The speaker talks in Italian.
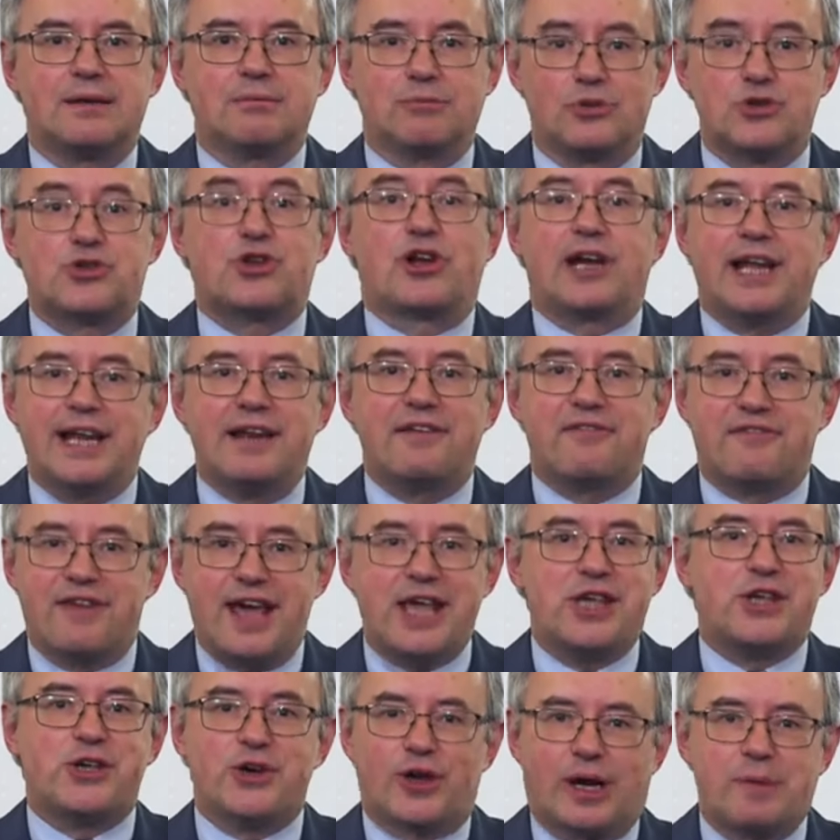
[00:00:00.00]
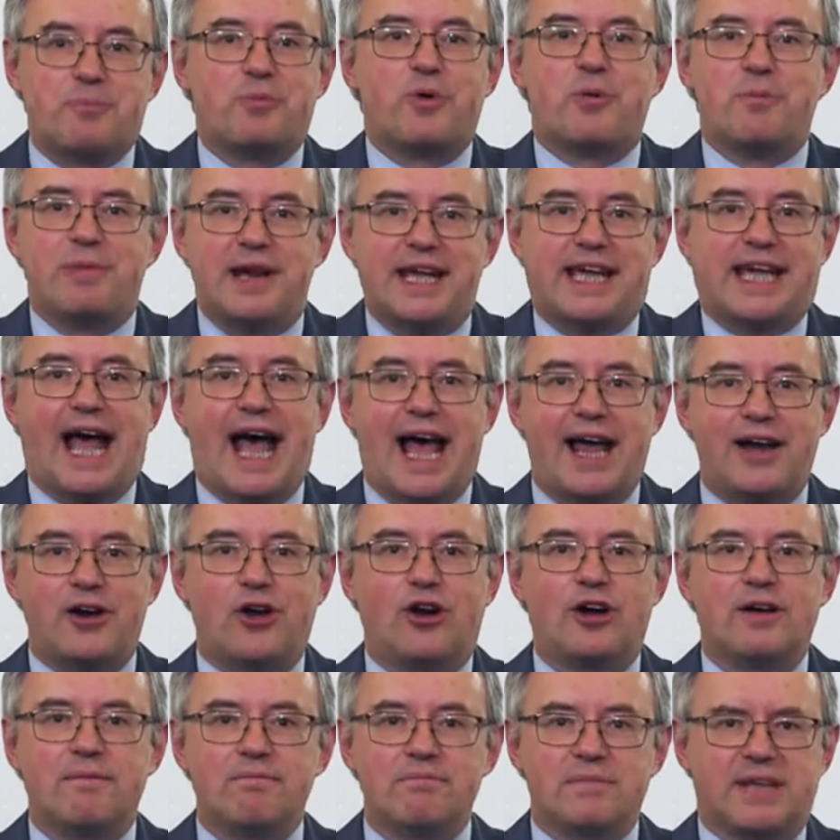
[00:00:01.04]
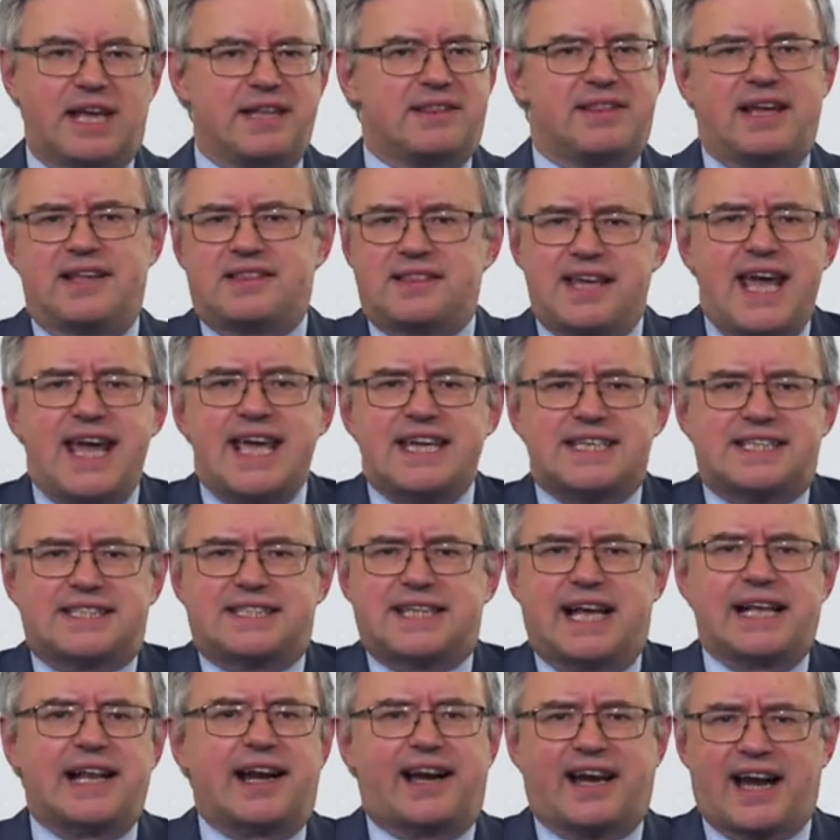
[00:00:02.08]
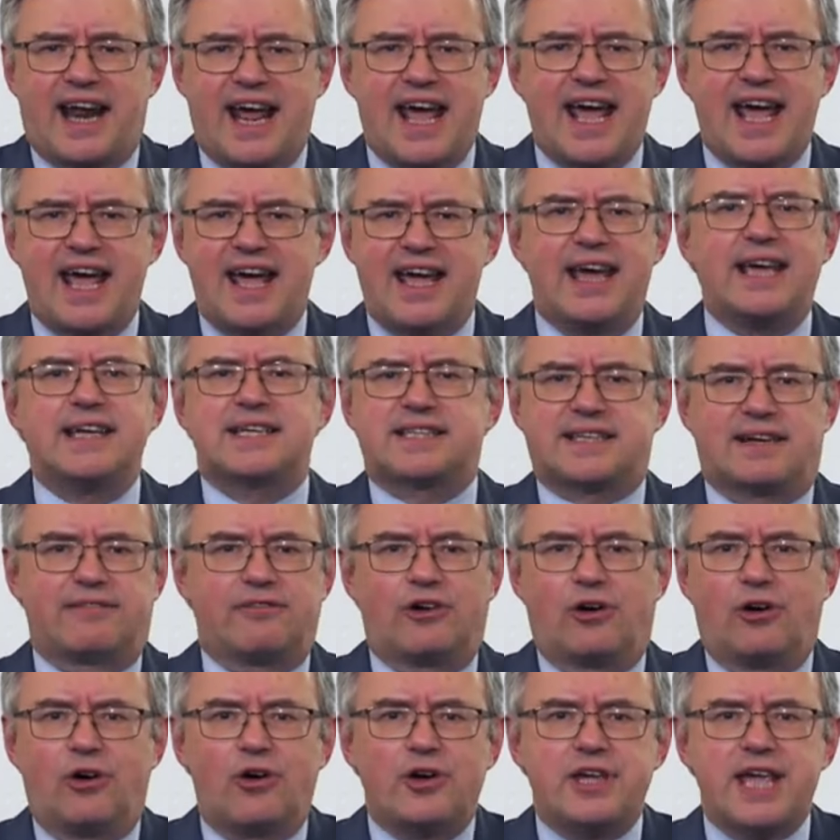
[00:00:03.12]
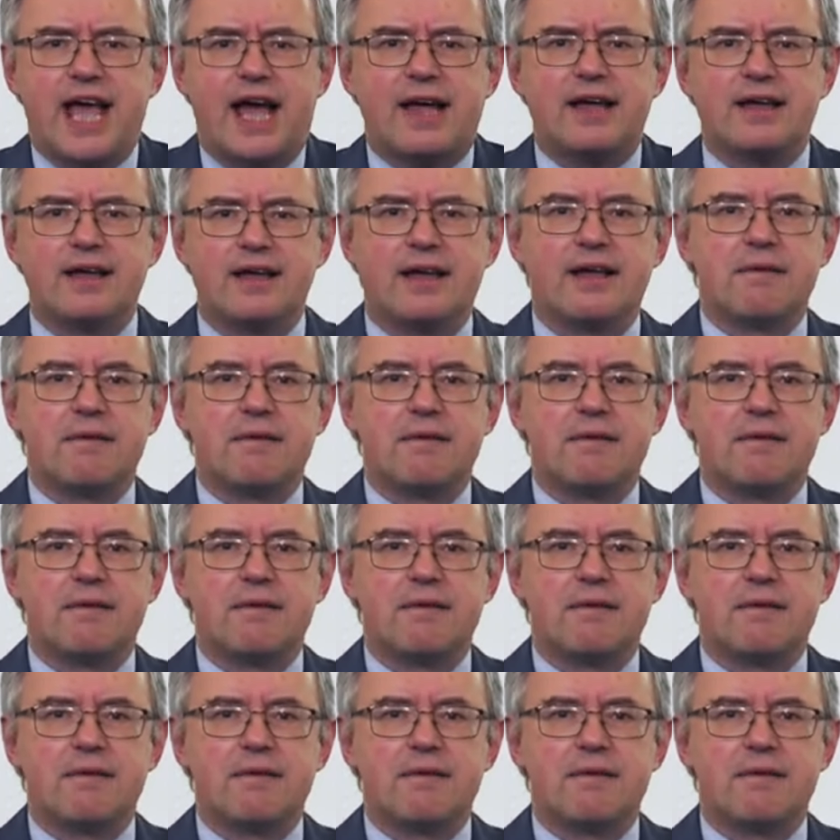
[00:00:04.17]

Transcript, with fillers: Mussolini, vecchio repubblicano che detesta il re e i Savoia,